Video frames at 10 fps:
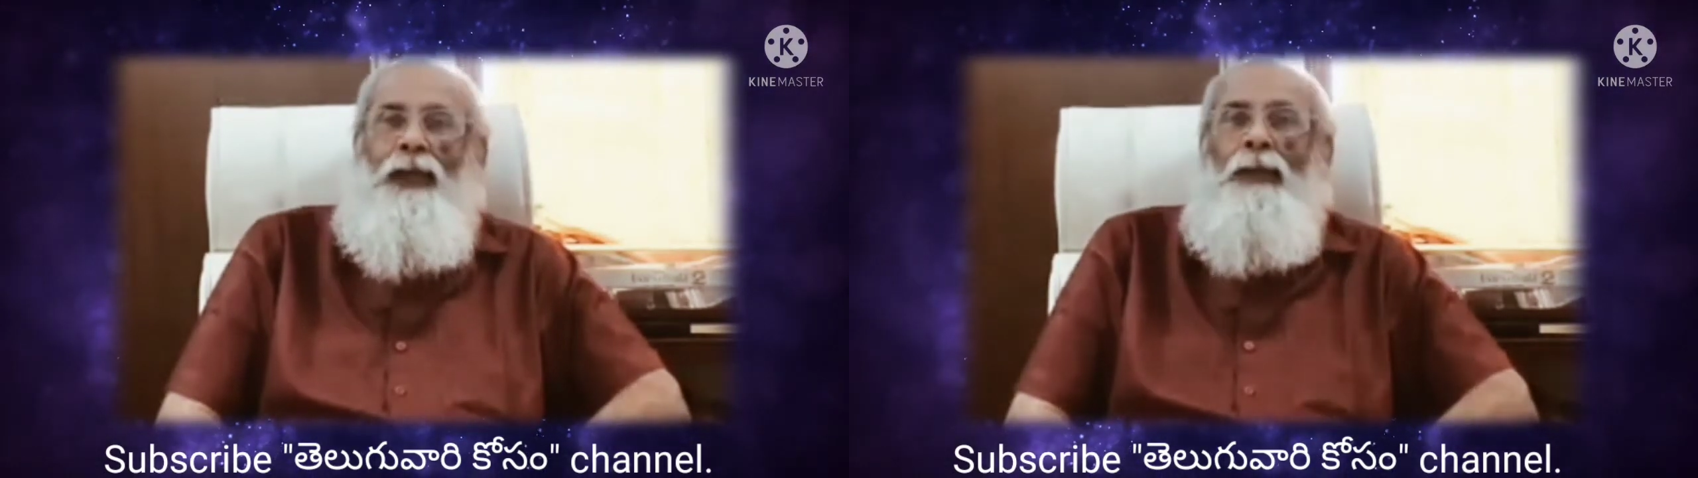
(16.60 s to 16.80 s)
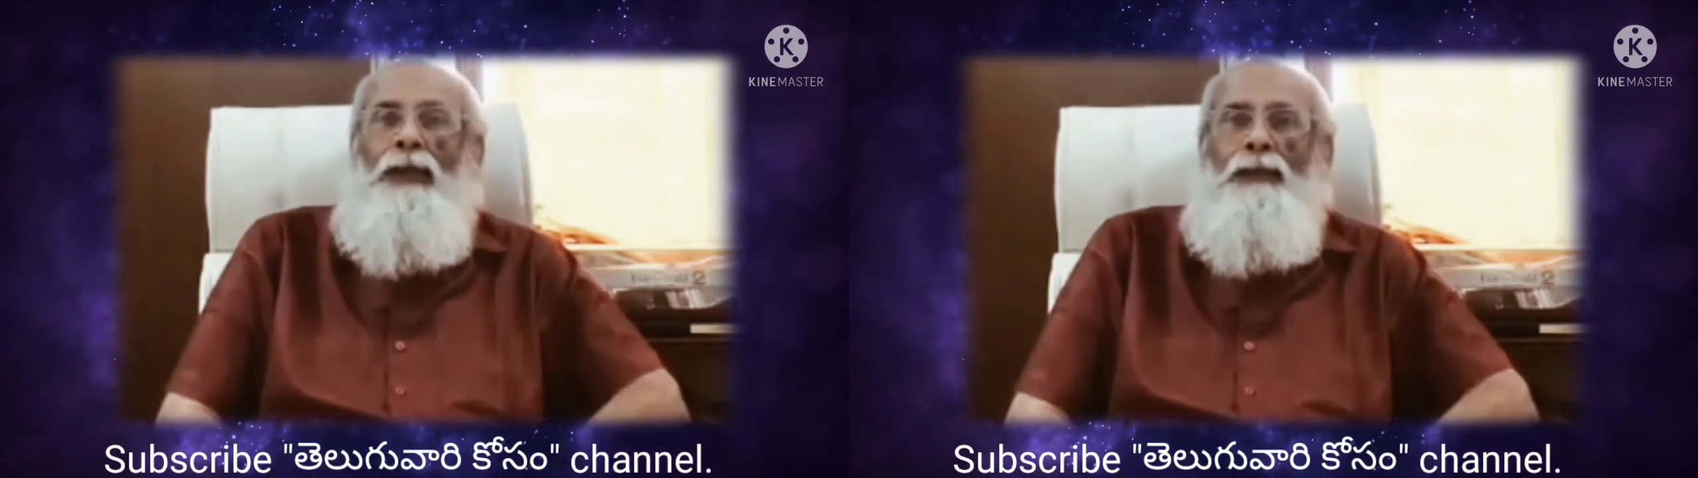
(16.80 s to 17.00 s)

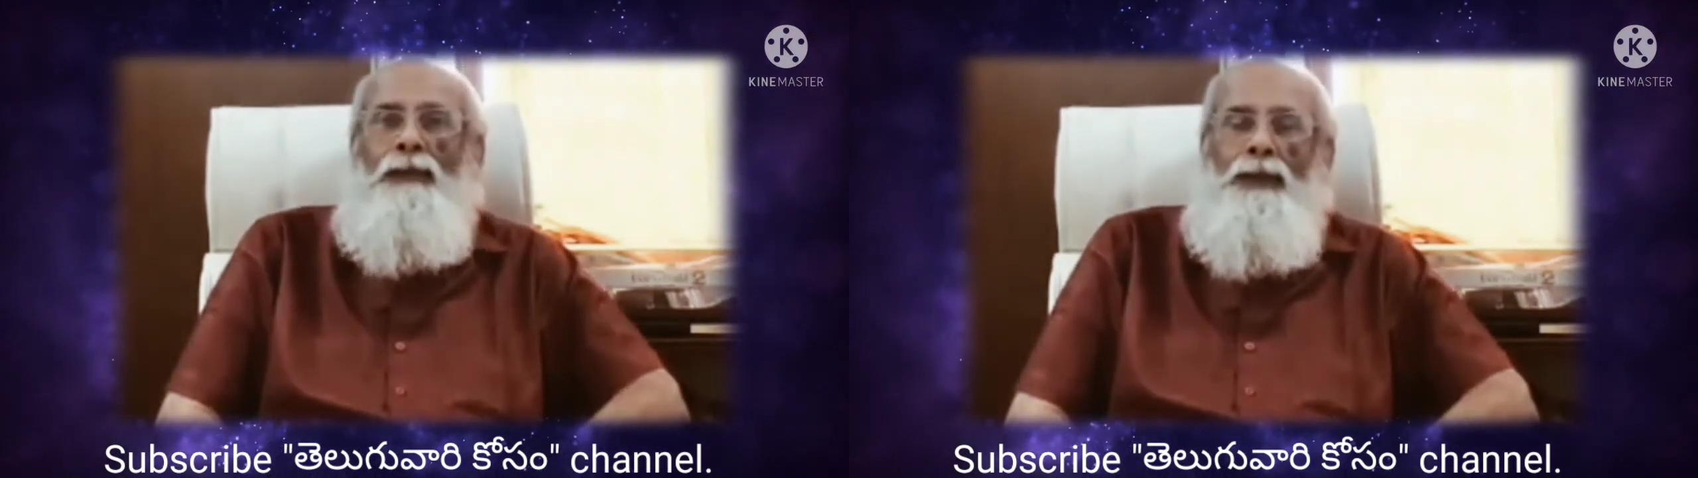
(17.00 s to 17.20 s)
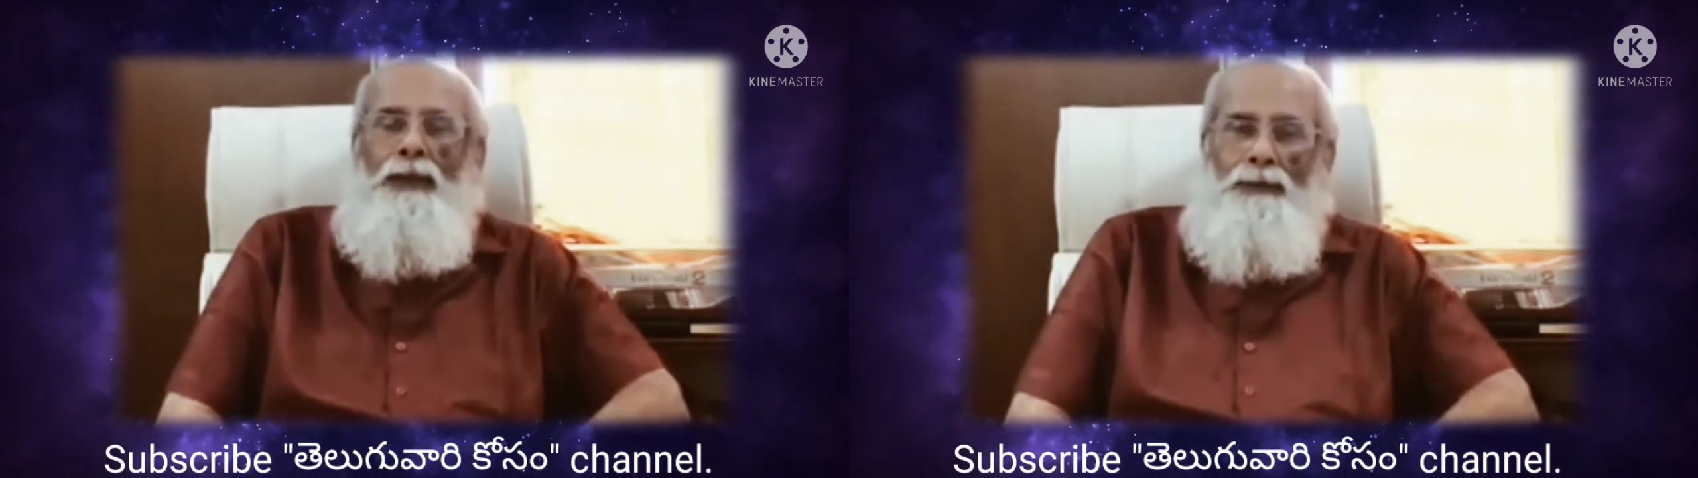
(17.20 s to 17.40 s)

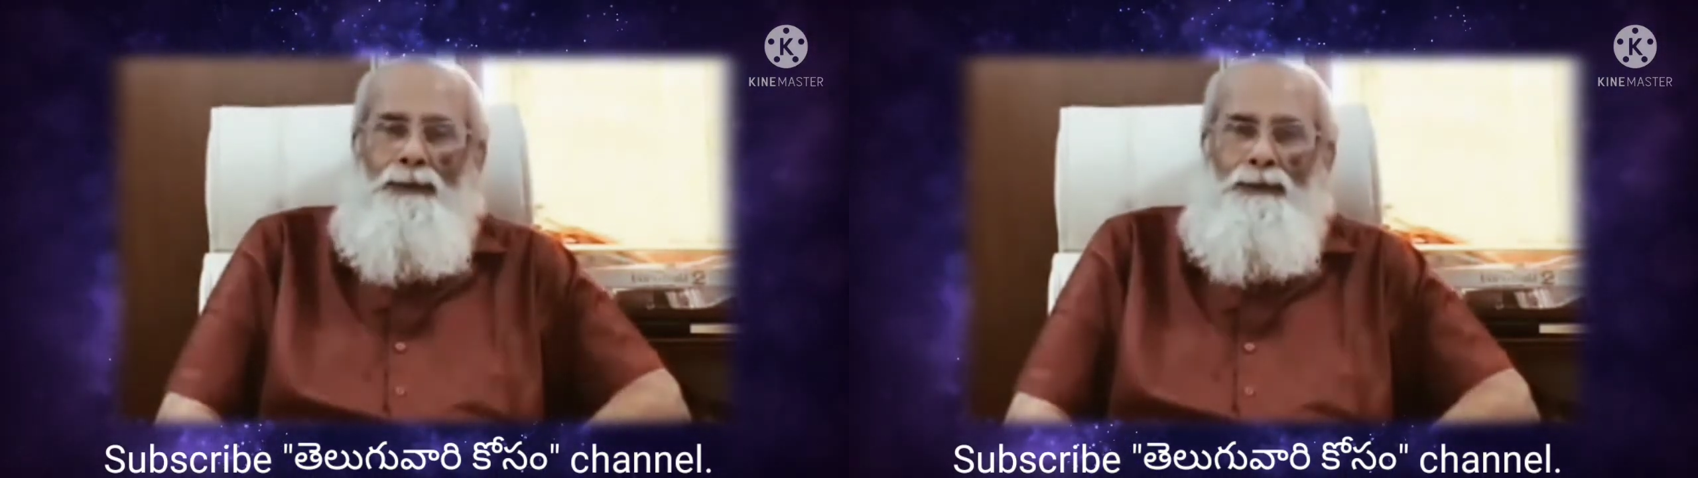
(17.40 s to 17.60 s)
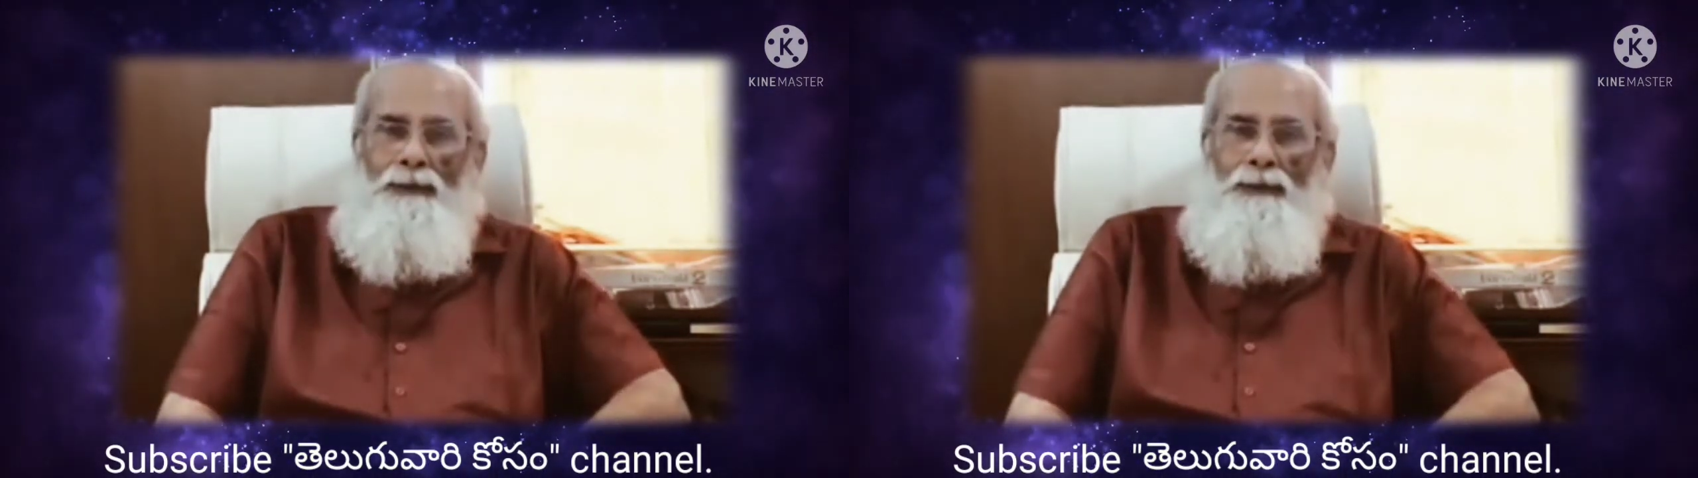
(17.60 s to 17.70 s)
రామారావు గారు